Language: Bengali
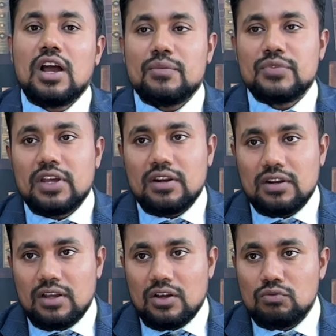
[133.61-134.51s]
আপনার
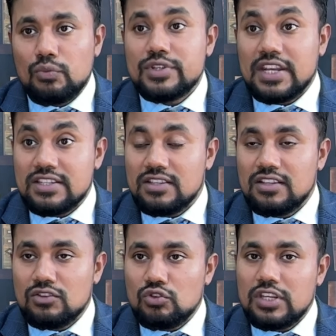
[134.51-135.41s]
হোম অফিসের এই
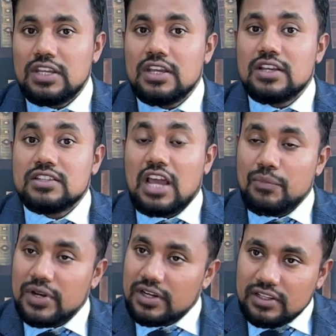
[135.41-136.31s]
সিদ্ধান্তটি যে
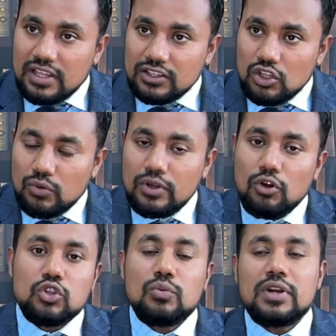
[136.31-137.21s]
আপিল ডেট থাকতে হবে
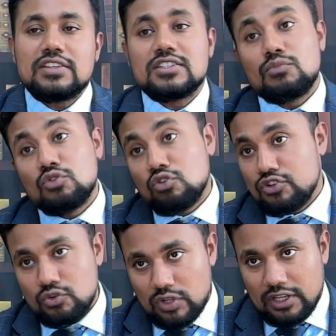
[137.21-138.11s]
অথবা নার্স সাপোর্ট
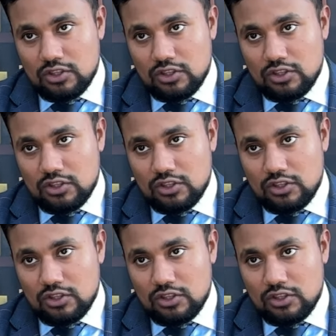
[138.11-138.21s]
কন্টিনিউ থাকতে